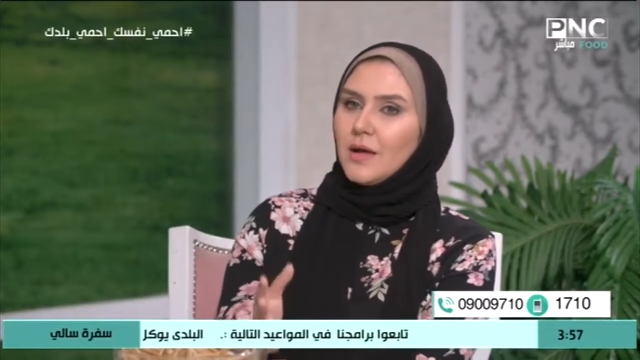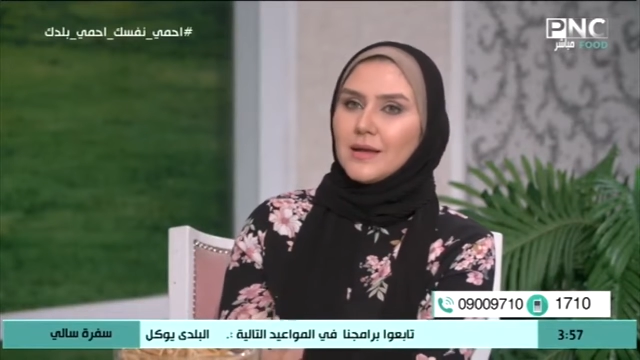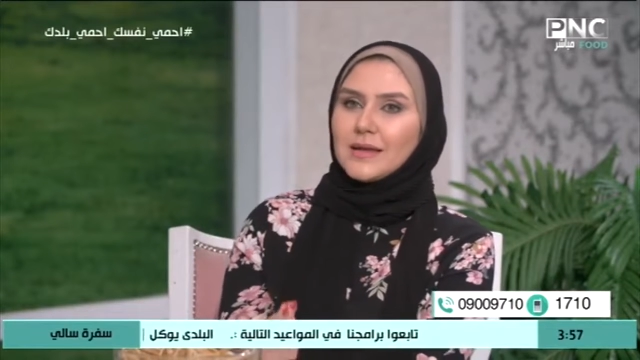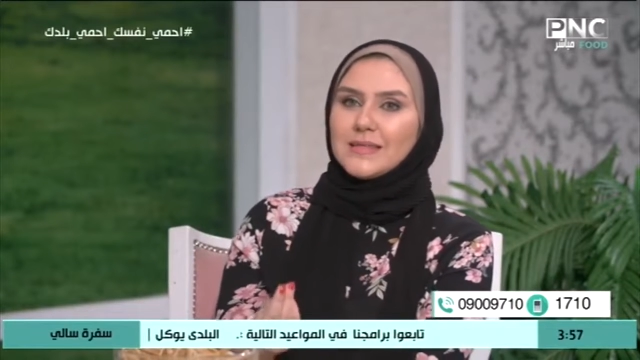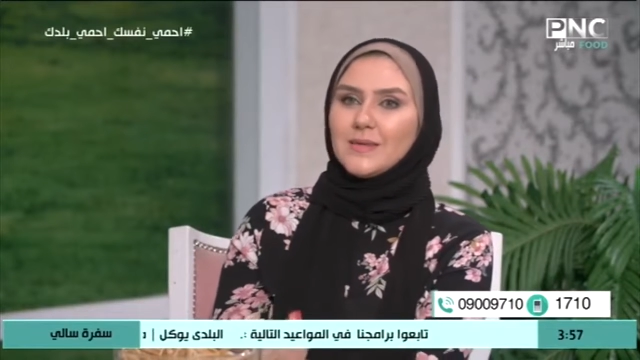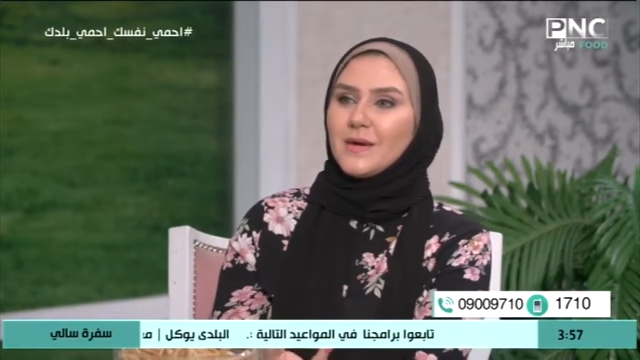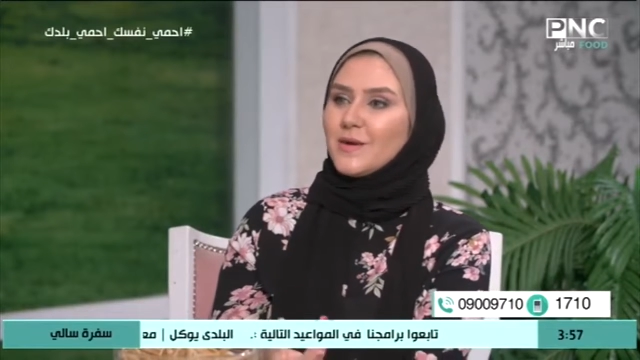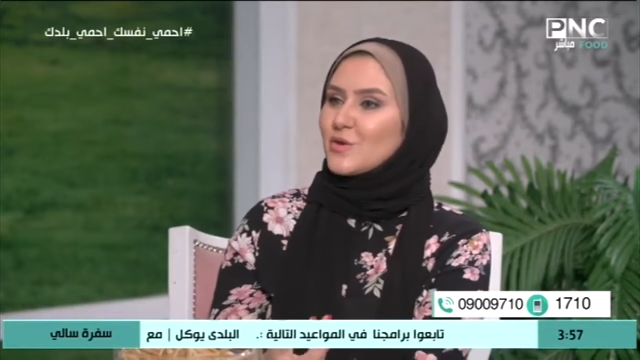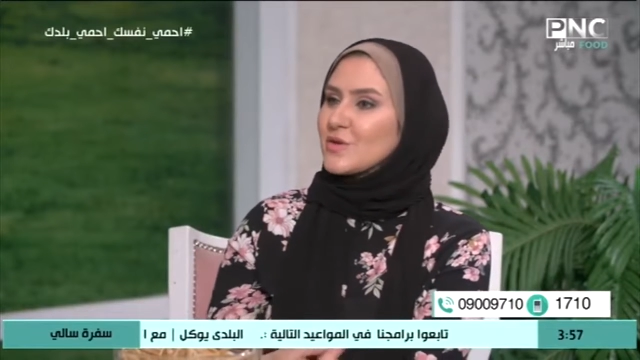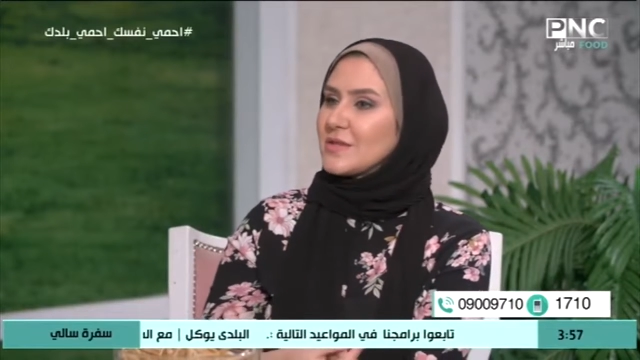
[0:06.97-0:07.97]
الجدي
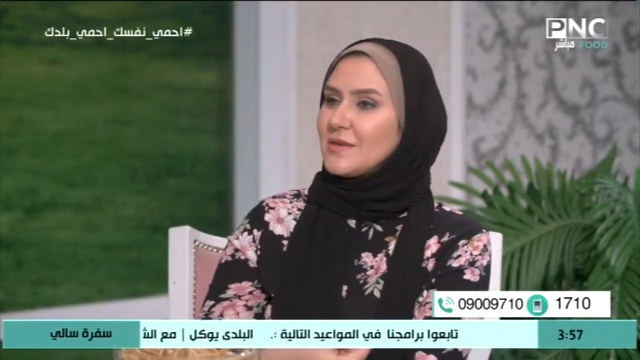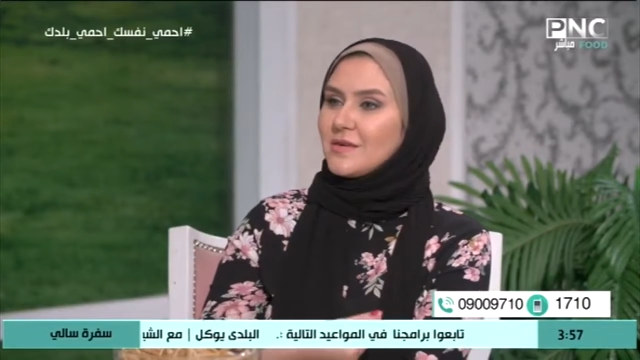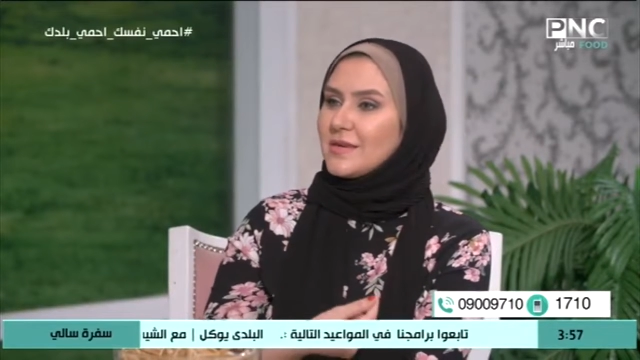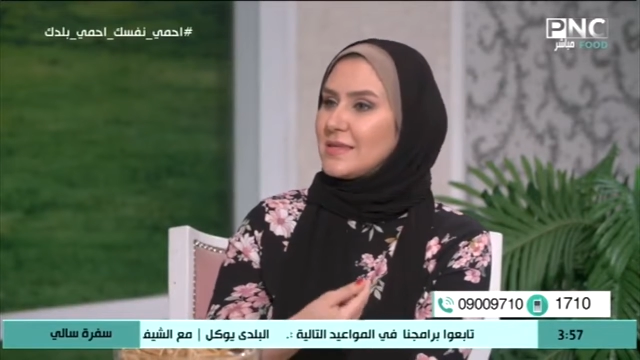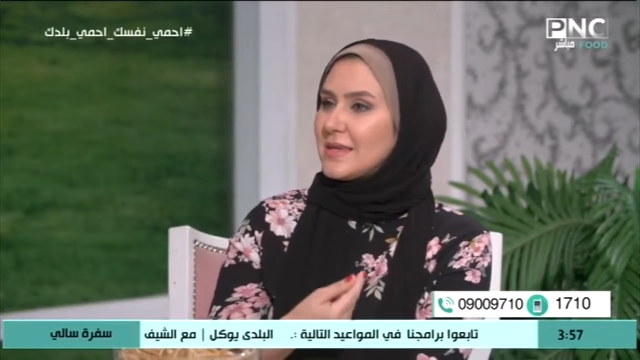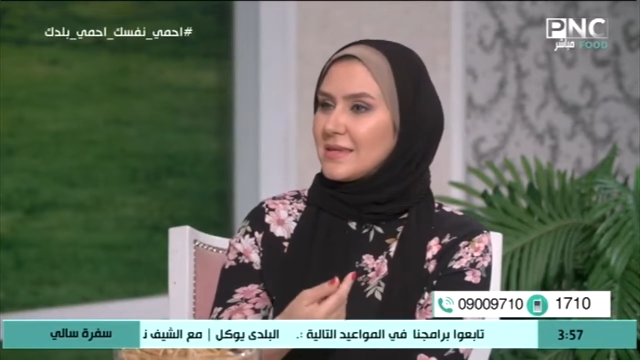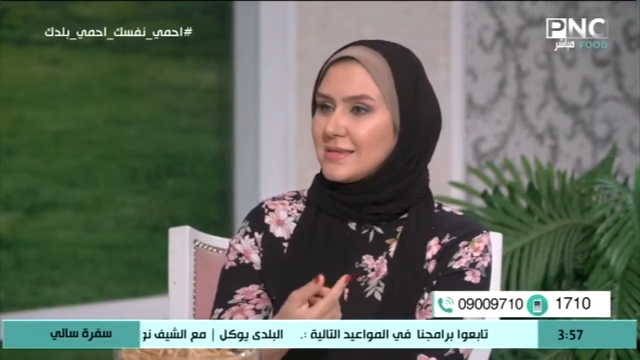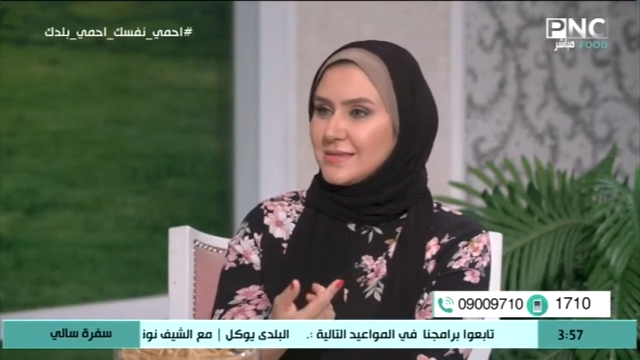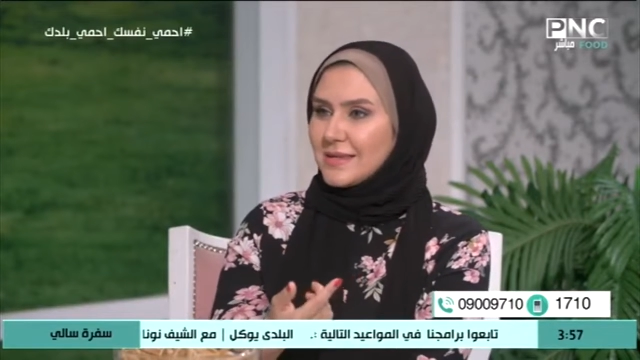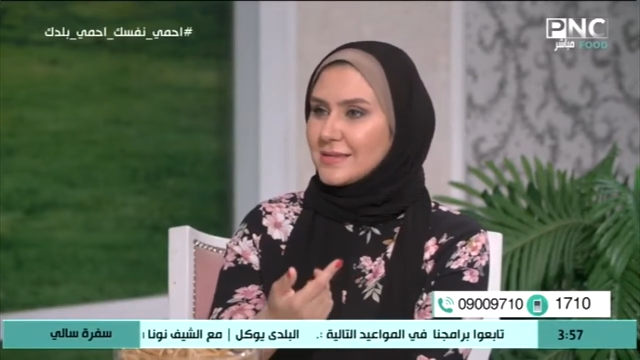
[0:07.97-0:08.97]
بقى شخصيه قياديه
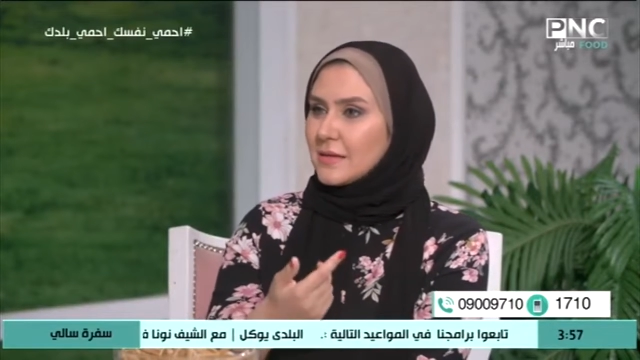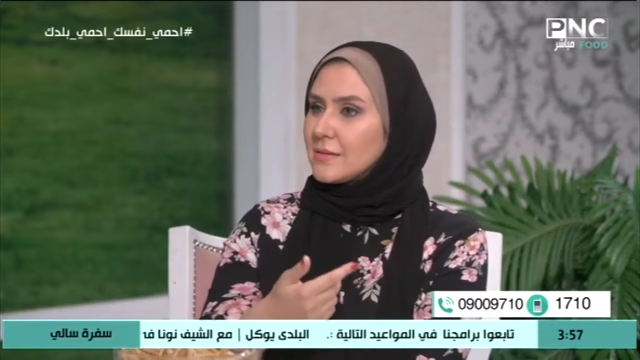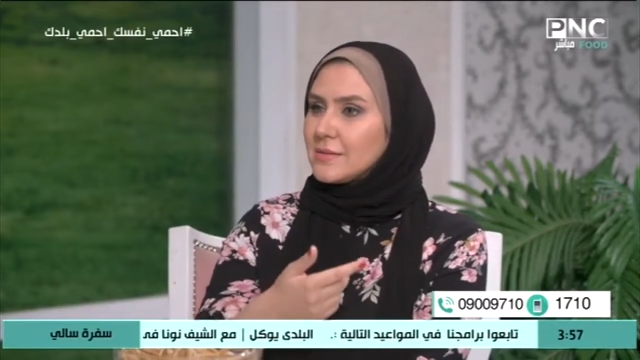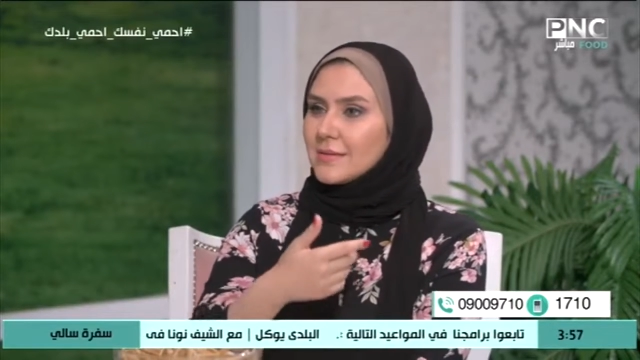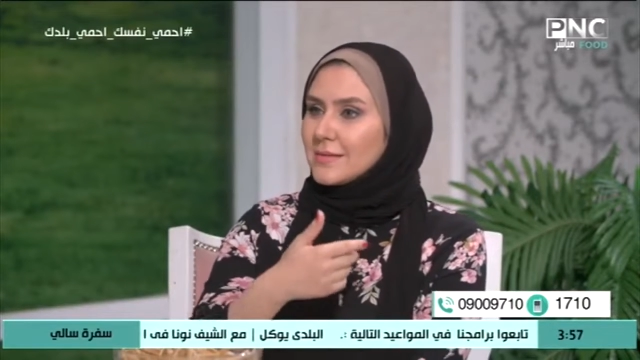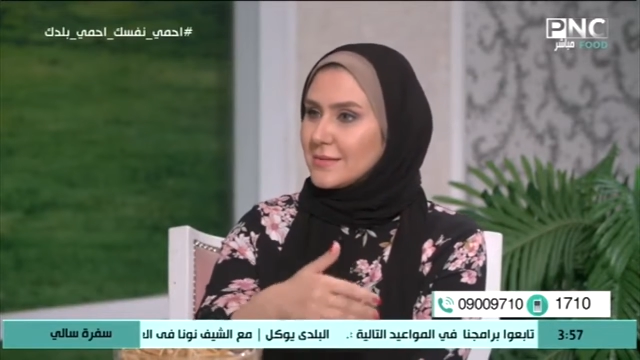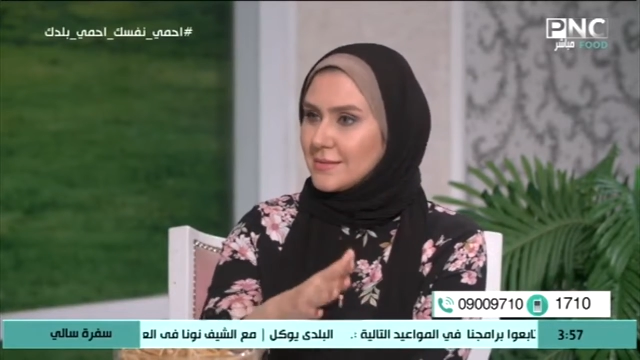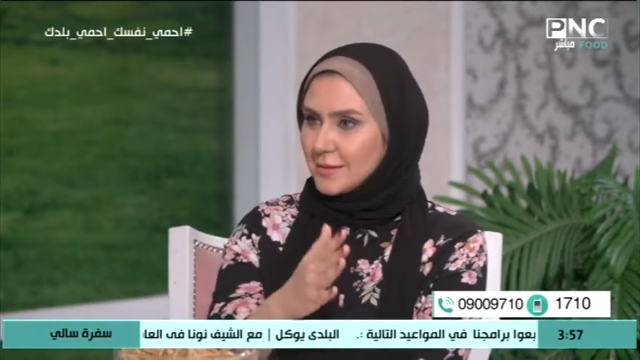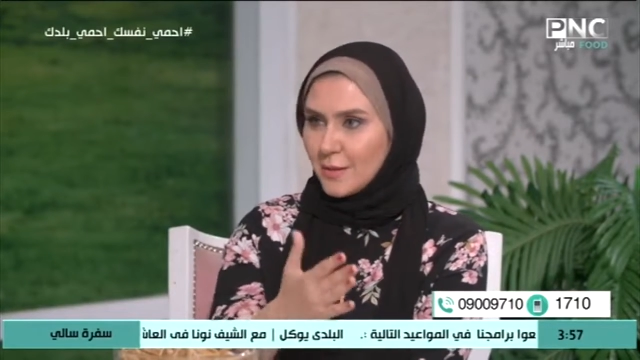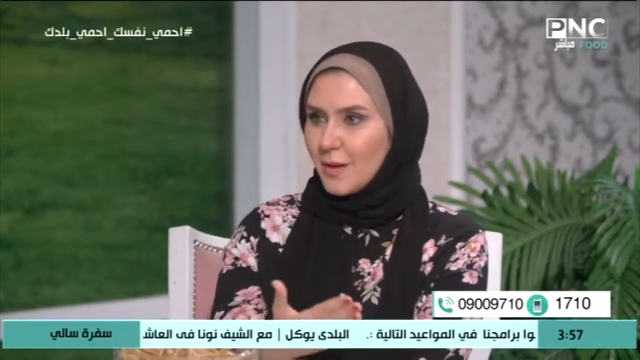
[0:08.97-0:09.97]
جدا جدا
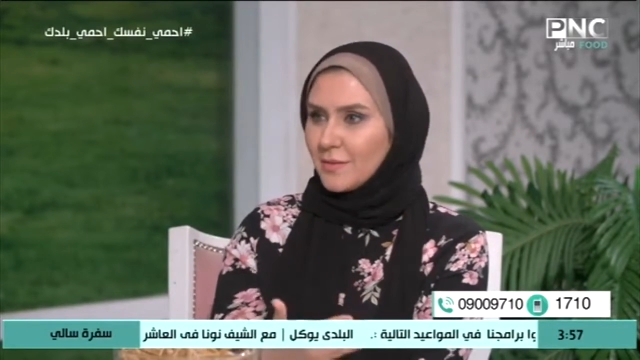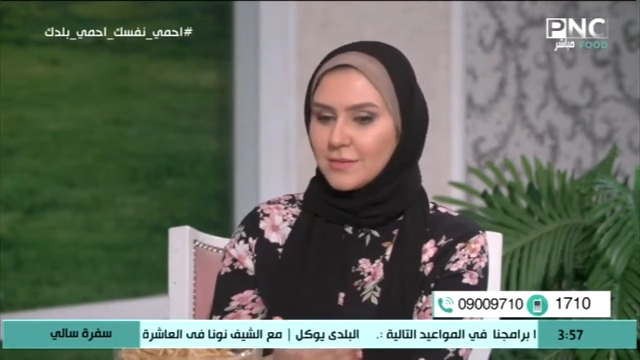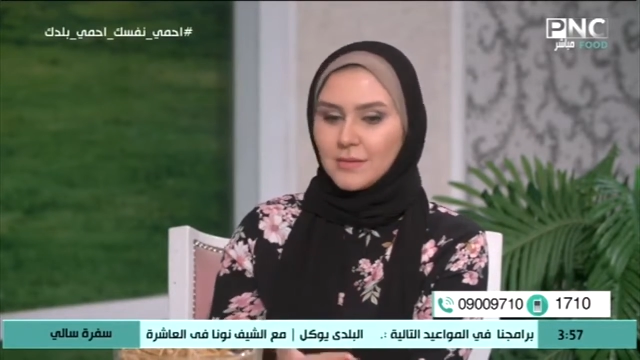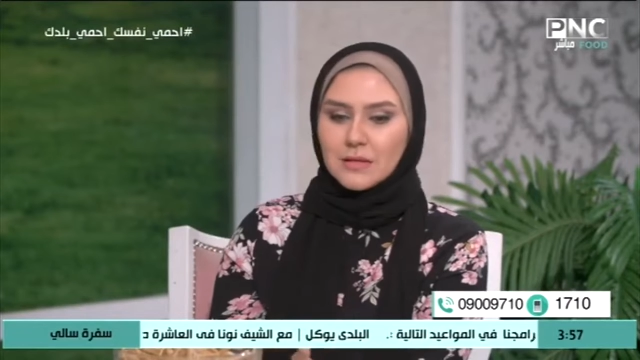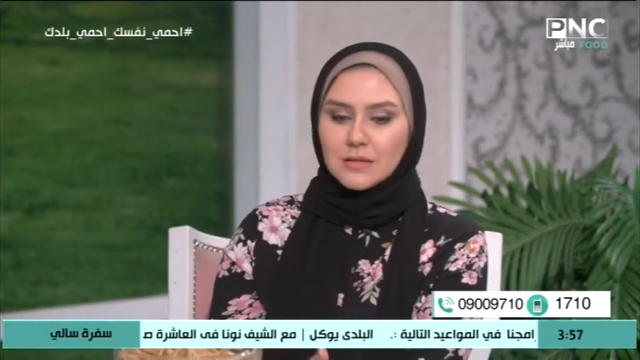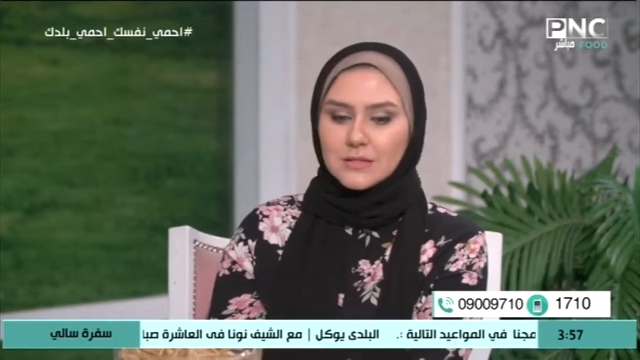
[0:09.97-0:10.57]
جدا طبعا آه،